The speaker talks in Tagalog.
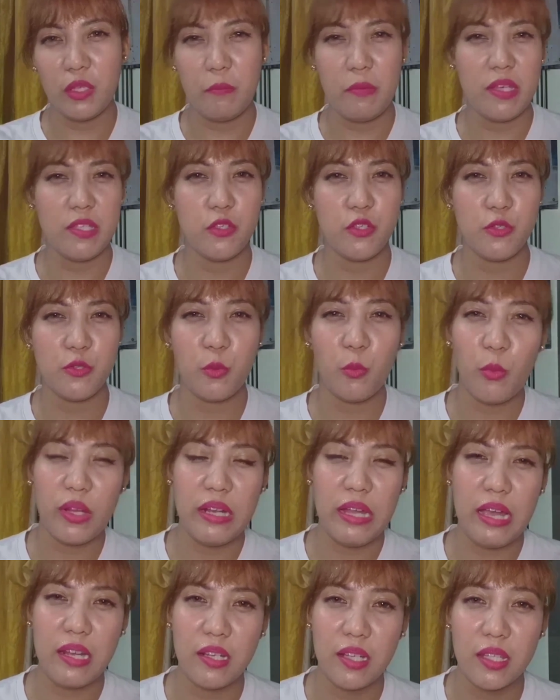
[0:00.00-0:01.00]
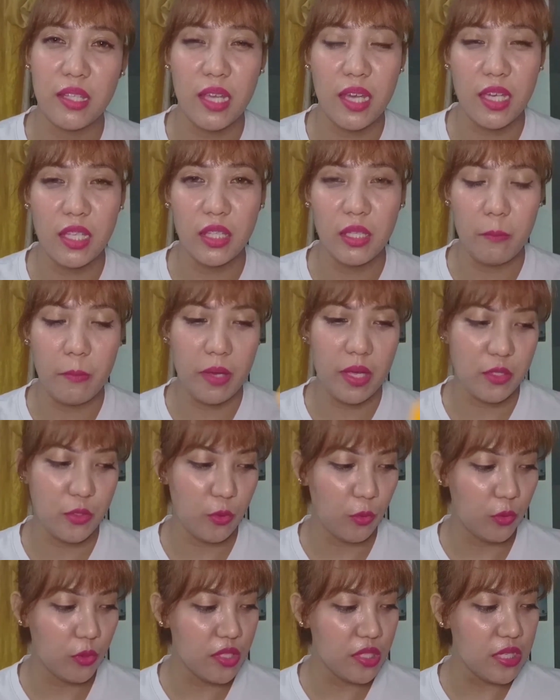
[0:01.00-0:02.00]
pesos to 180
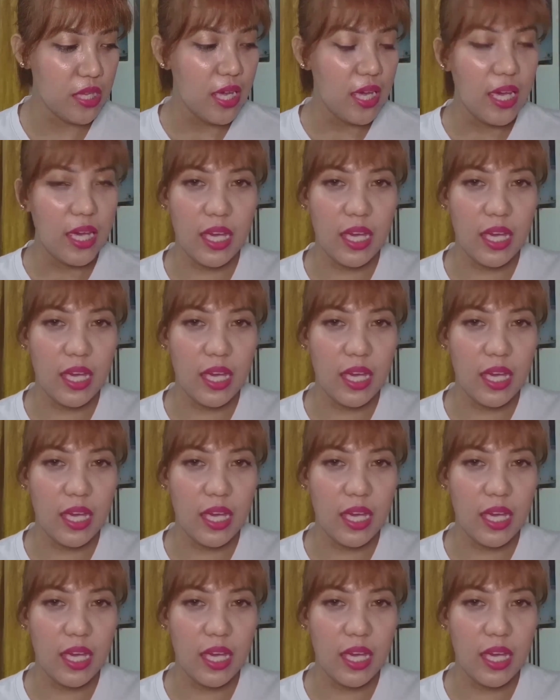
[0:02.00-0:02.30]
pesos.